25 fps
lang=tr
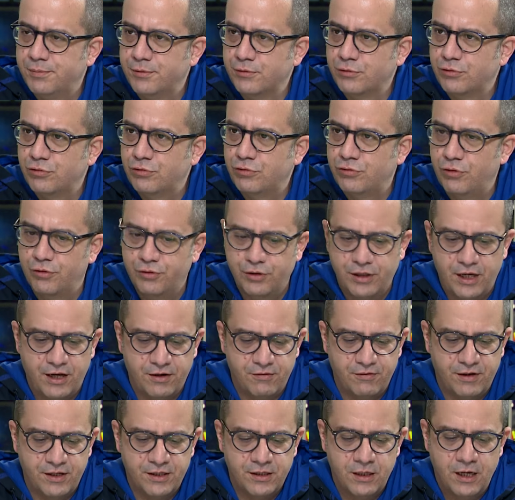pozisyonlar
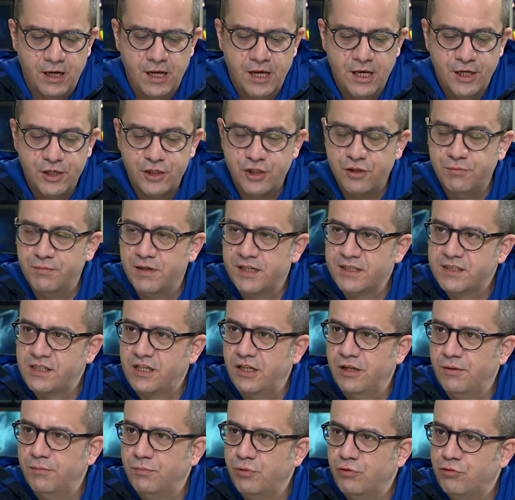var.
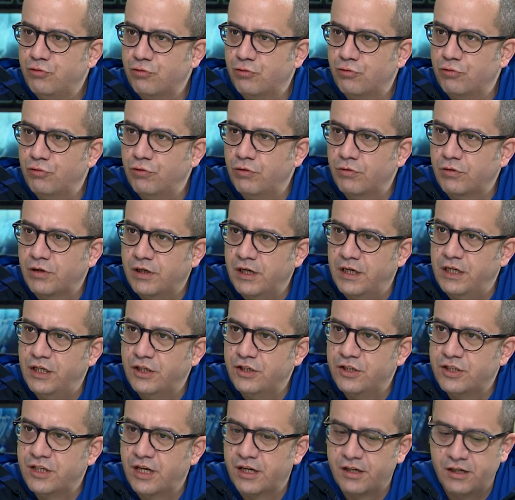Şimanski'nin bir şutu
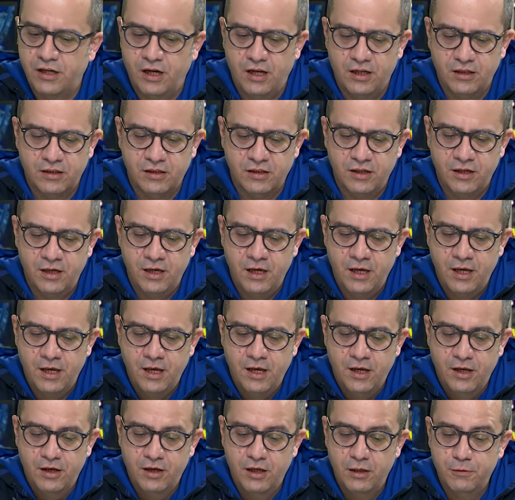kalecide kaldı.
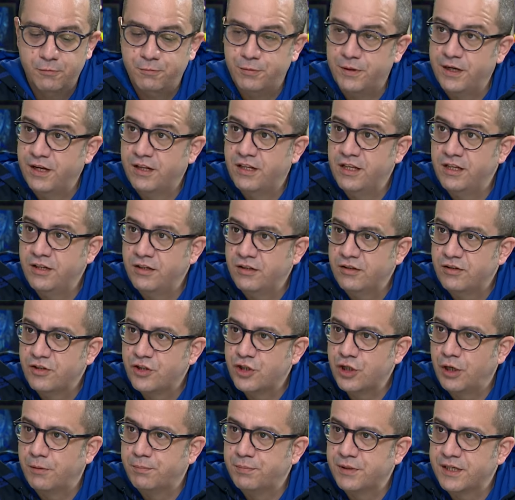E, Fred'in
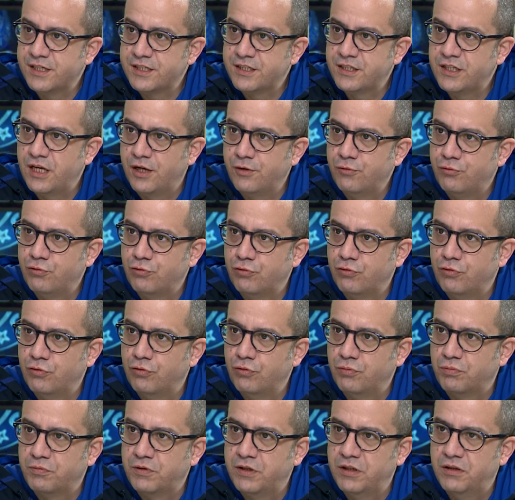çaprazdan
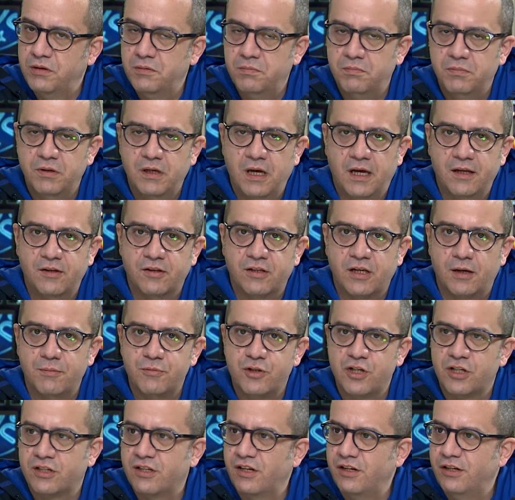şutu ki yani tam
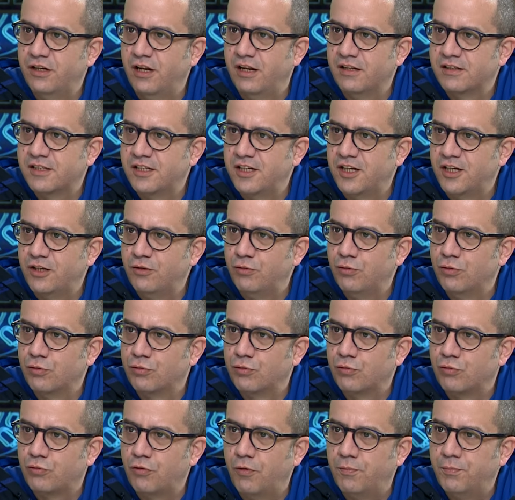çatalın altına
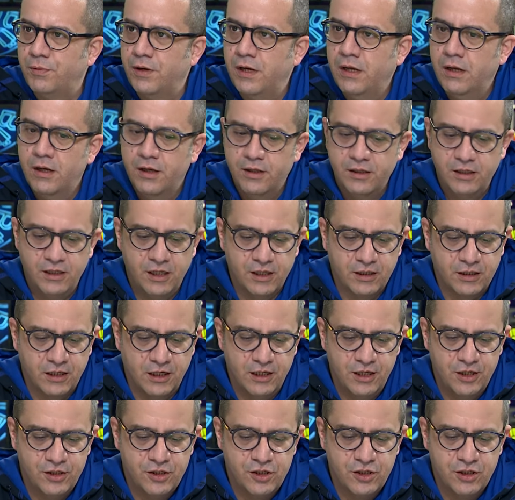gidiyordu top. Yine
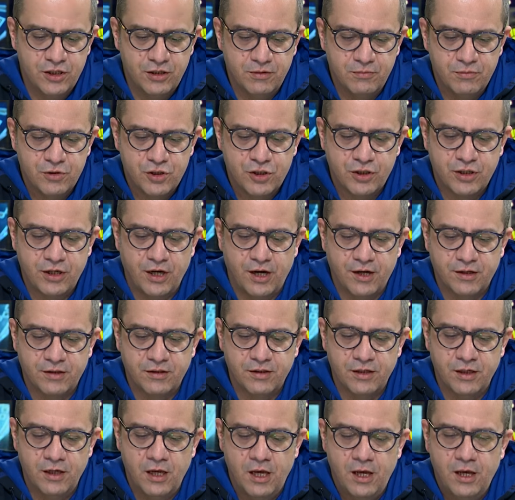kaleci
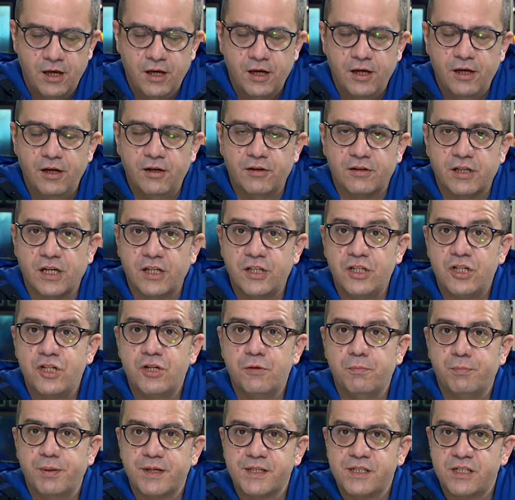çıkardı. E,
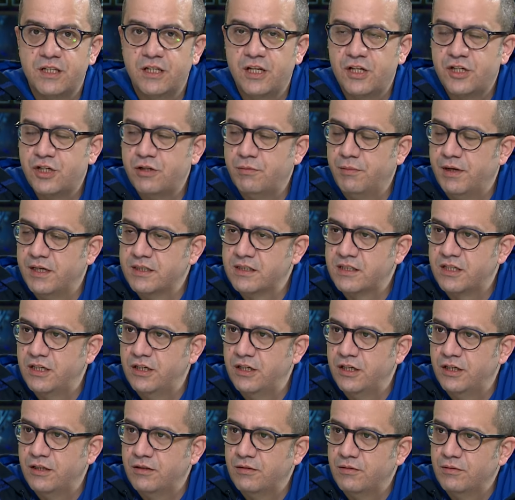Tadic'in pasında
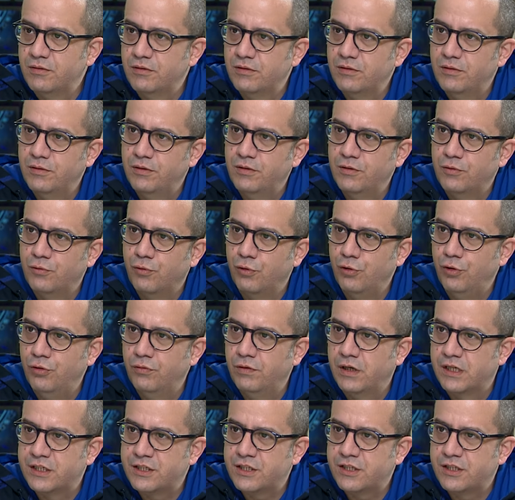Şimanski'nin e, golü
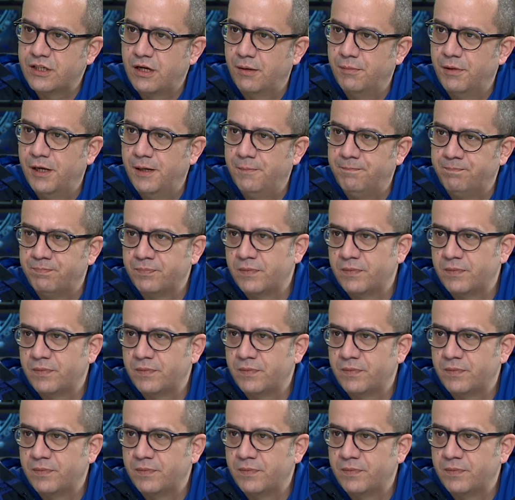var ama